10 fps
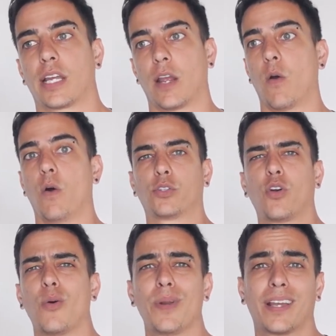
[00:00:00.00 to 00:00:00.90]
que
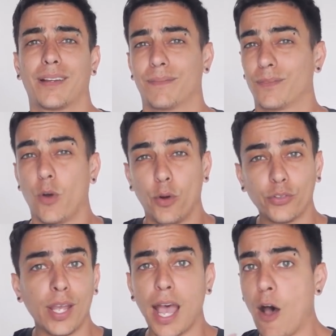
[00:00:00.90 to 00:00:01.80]
otros hombres que
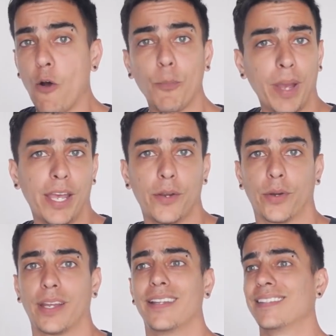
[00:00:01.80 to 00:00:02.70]
conoces aún menos,
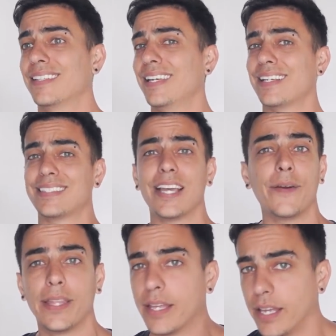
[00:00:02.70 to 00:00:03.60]
que ni siquiera
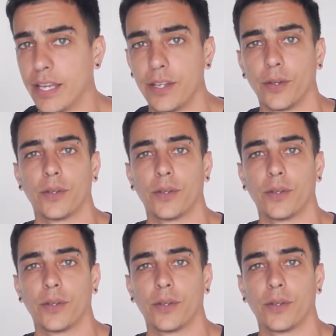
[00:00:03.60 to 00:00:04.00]
sabes de ellos.